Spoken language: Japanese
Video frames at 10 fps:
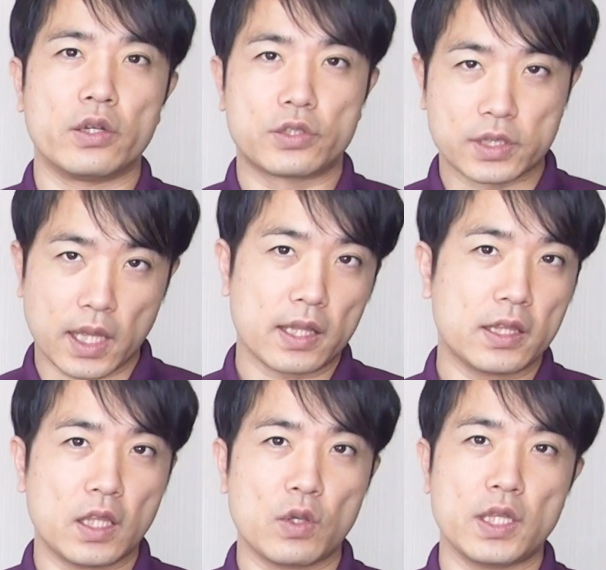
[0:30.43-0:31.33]
使っ
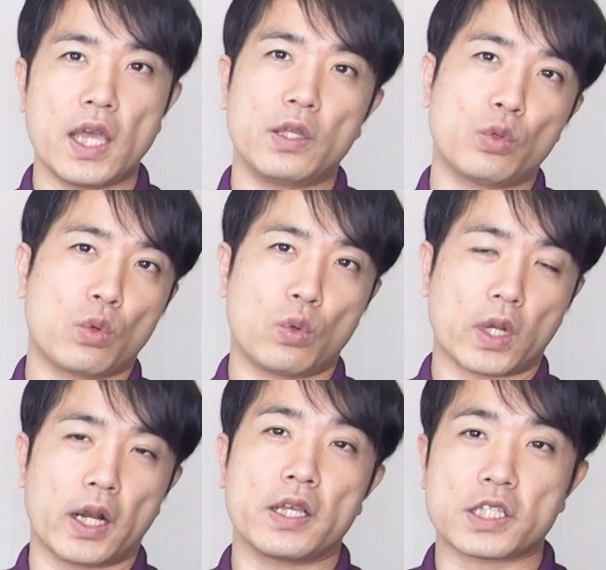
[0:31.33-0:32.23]
ていないところ
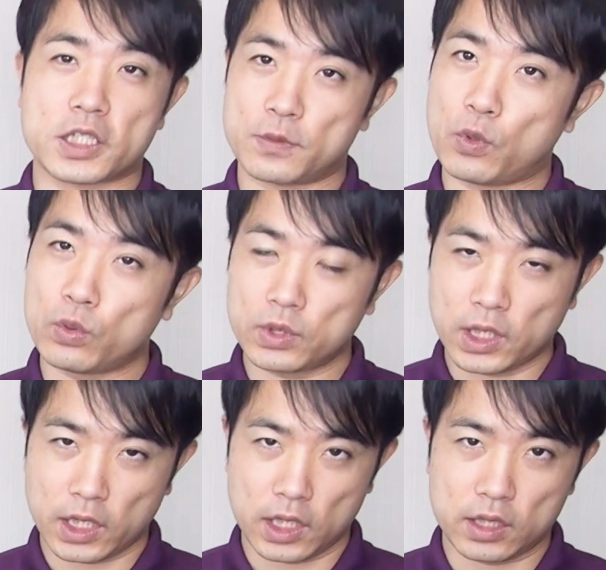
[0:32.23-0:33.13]
からしぼん
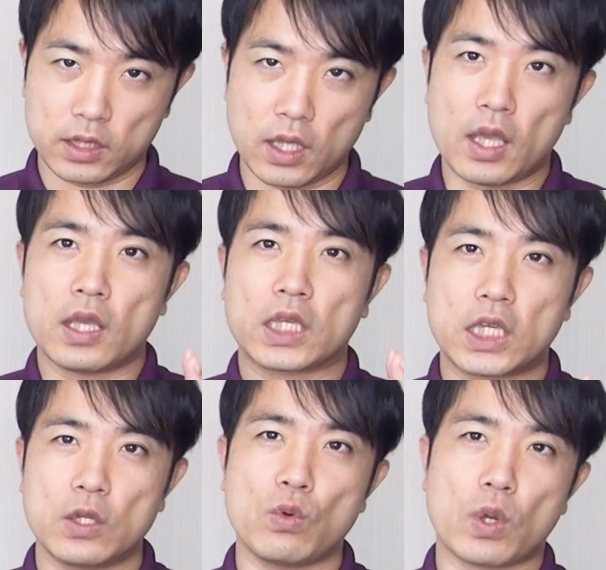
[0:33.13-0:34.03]
でいって
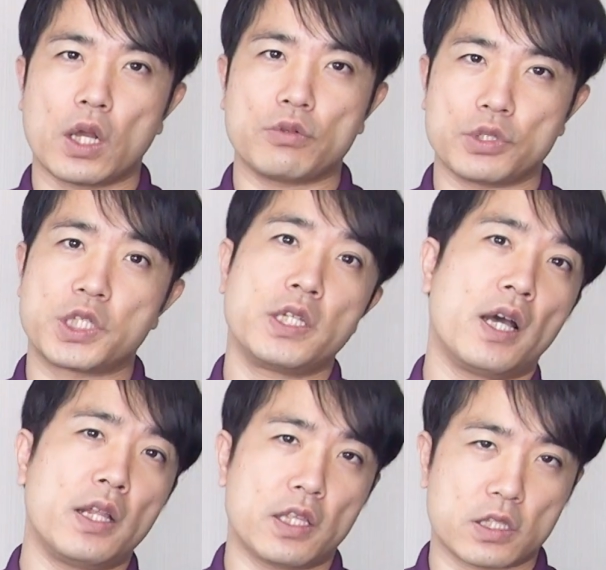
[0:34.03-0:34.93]
機能が失
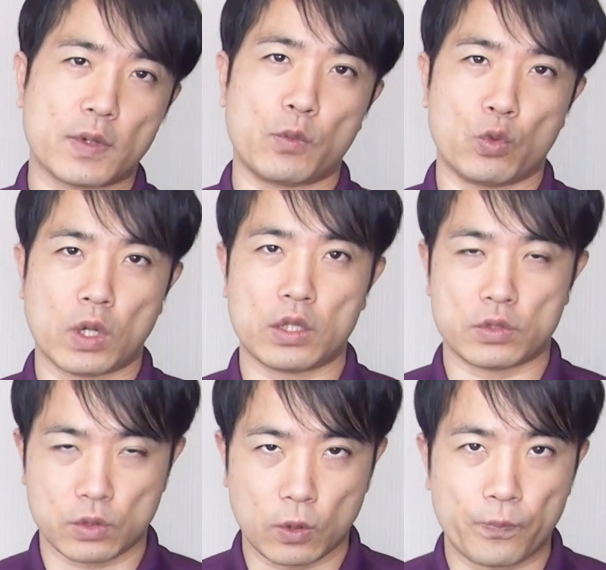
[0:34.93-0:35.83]
われてしまうものなんで
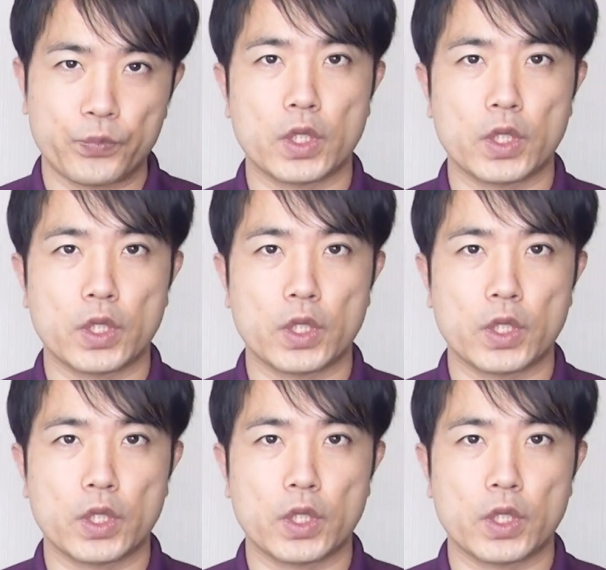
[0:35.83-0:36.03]
すよ。